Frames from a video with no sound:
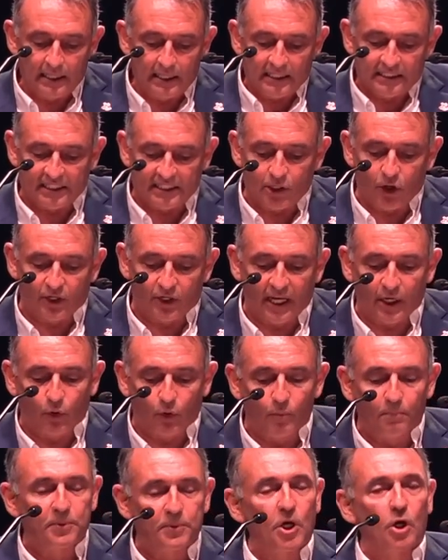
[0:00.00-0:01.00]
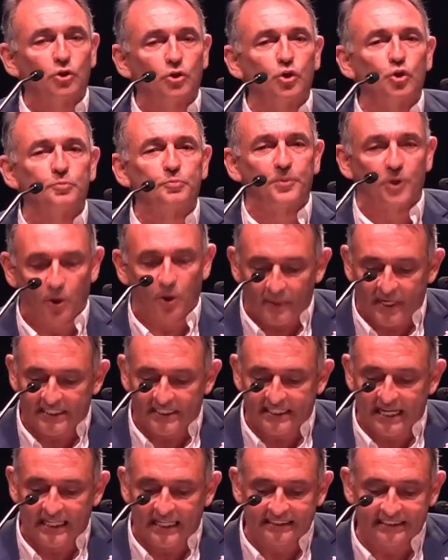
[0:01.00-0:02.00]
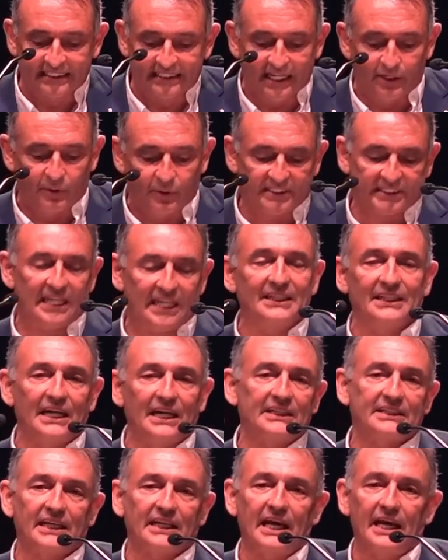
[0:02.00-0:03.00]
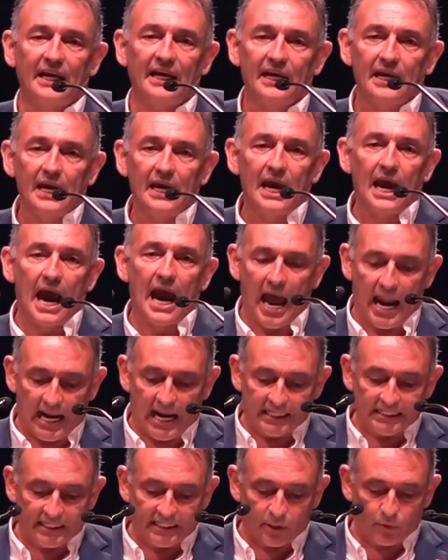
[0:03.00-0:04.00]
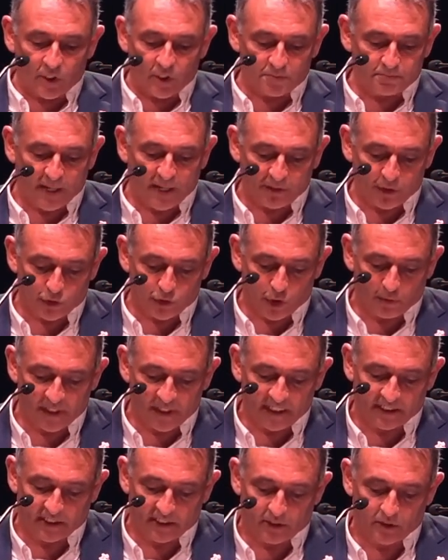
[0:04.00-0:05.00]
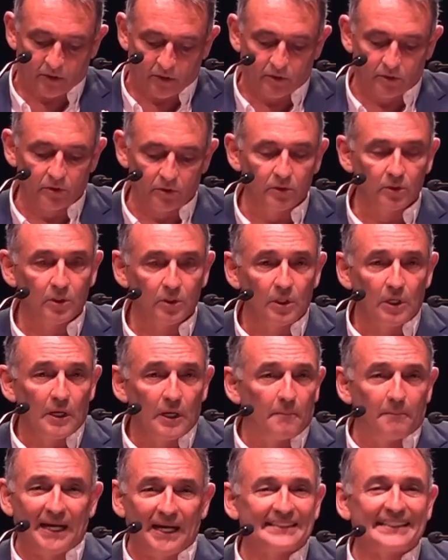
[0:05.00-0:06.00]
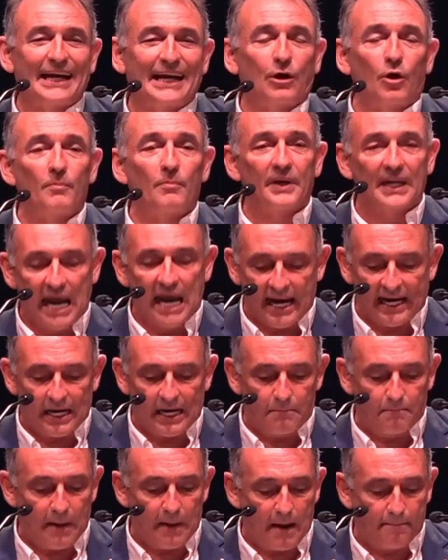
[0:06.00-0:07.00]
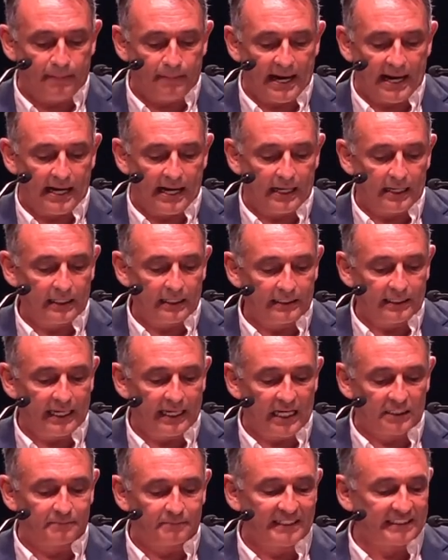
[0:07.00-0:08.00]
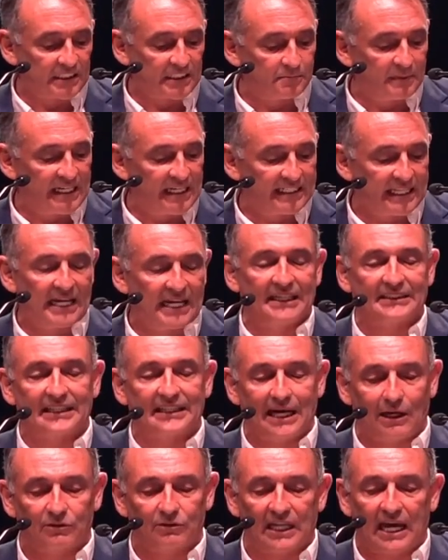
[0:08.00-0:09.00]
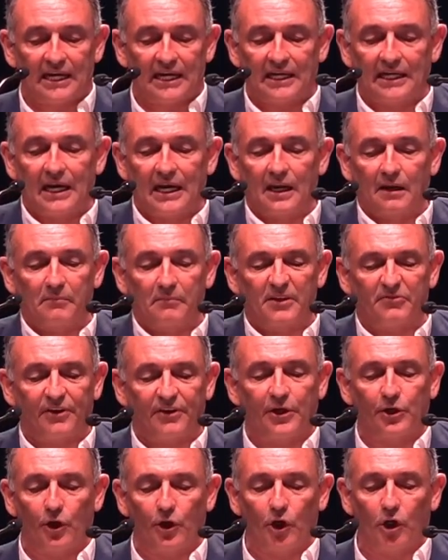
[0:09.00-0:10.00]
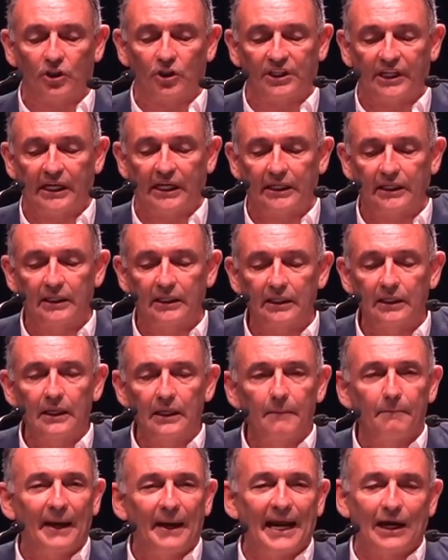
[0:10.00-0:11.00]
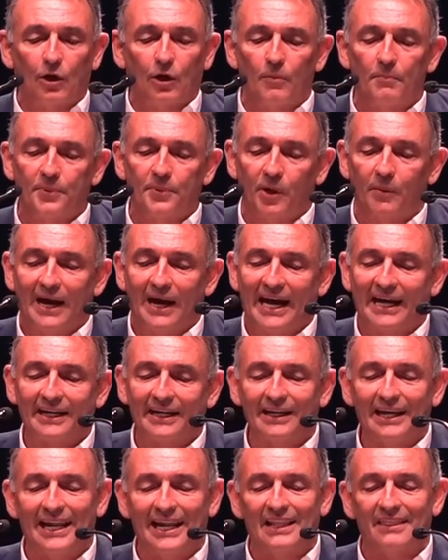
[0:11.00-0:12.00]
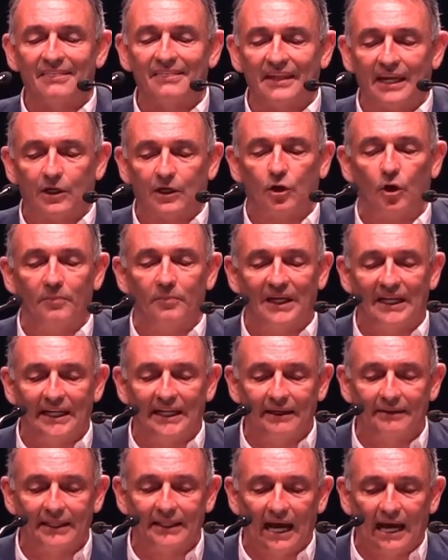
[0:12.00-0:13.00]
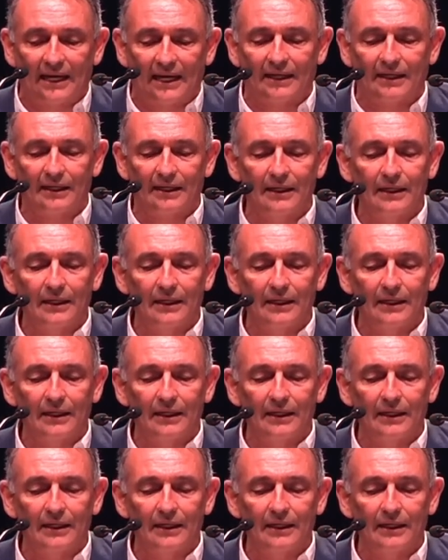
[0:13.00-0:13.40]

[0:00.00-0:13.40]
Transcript: sino que incumplió sus promesas de no extenderse al antiguo espacio soviético. Basta con mirar el mapa de las bases militares de la OTAN en el hemisferio norte para comprobar el cerco militar